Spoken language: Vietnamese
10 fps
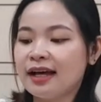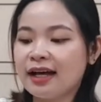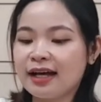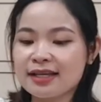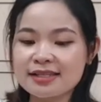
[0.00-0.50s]

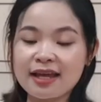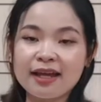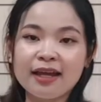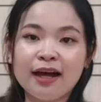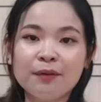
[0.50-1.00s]
à,
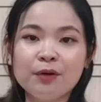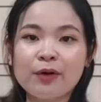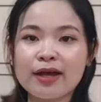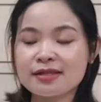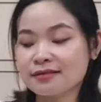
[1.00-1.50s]
sẽ minh
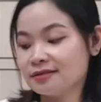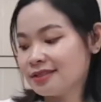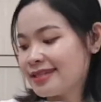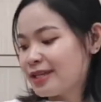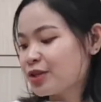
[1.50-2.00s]
họa rửa
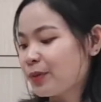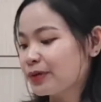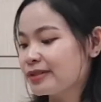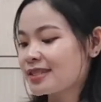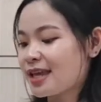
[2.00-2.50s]
chén cho mọi
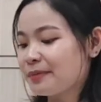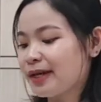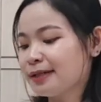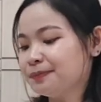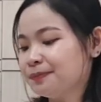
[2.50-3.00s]
người xem
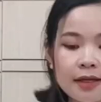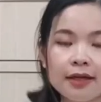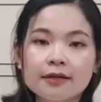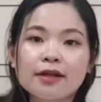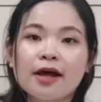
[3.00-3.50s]
ha
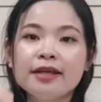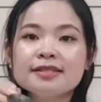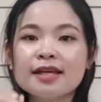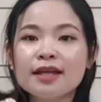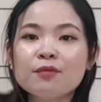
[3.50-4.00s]
rồi
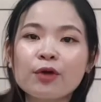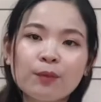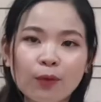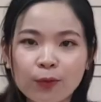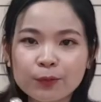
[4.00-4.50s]
yến sẽ lấy một cái
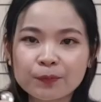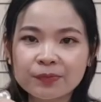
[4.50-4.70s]
muỗng